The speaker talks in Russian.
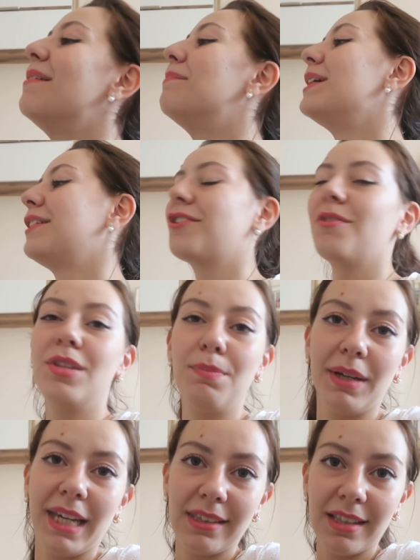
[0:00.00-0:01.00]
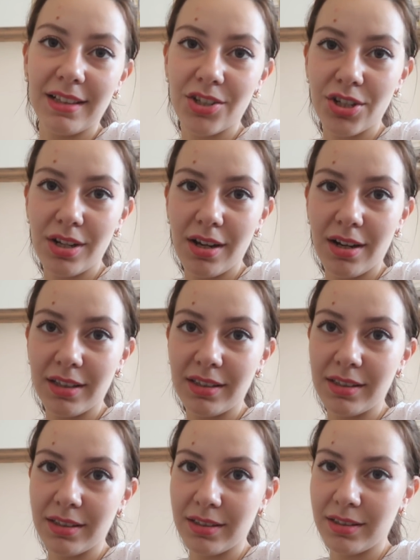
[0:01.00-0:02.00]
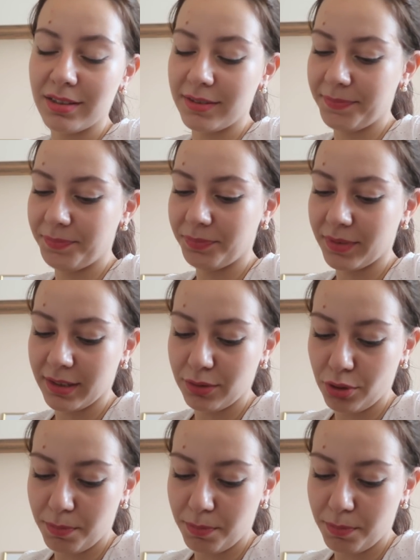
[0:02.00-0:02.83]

Мы огромный пакет отложили от э,